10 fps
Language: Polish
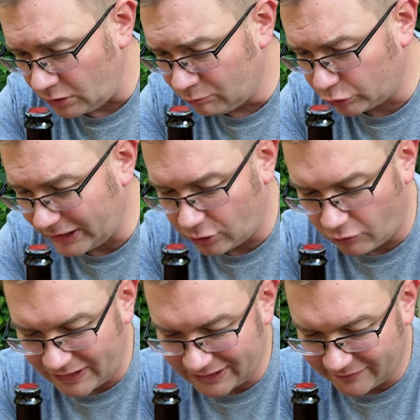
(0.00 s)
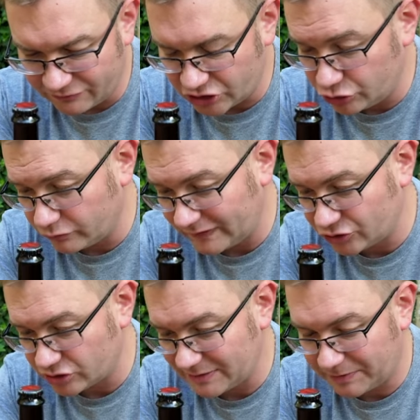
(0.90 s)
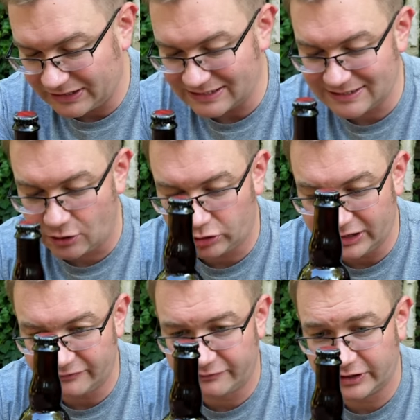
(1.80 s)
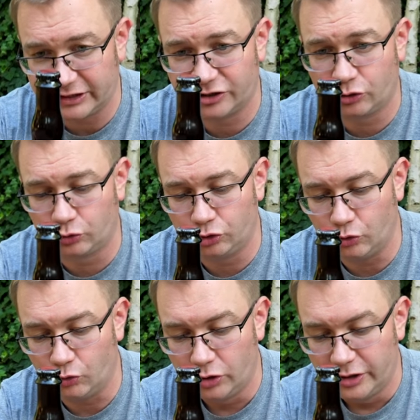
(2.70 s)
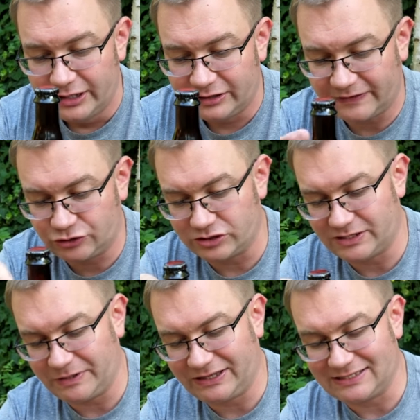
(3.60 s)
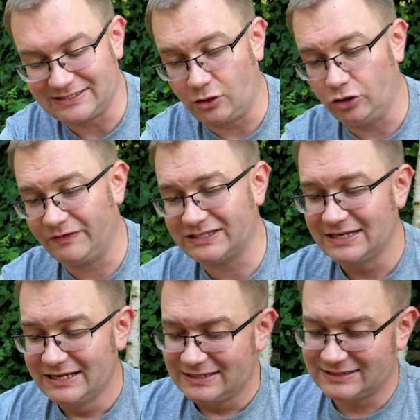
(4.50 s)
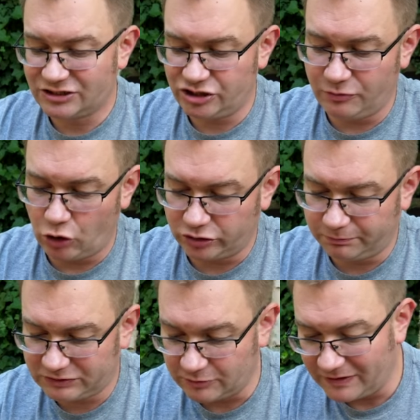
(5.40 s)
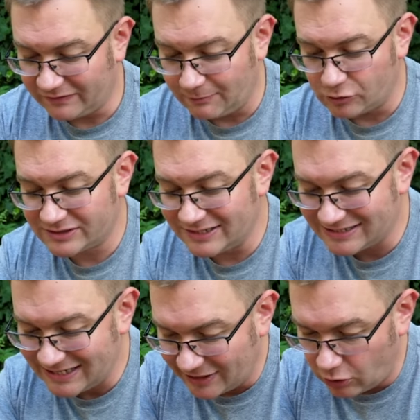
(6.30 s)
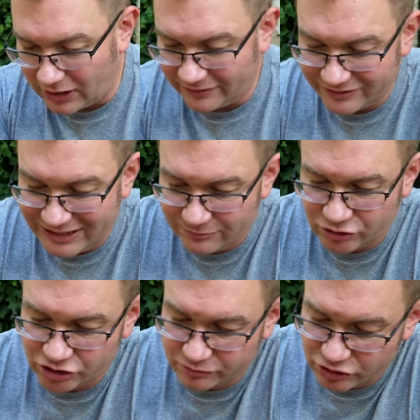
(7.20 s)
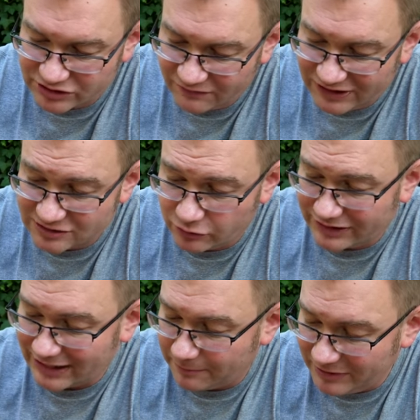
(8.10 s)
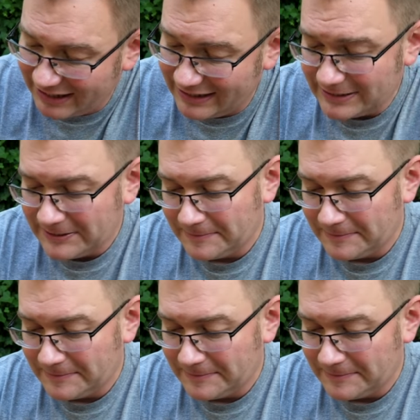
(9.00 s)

butelkowany we wrześniu 2015, ten w e, grudniu 2015. No więc zacznijmy od co prawda mocniejszego, ale wydaje mi się, że brzoskwinie są jednak mniej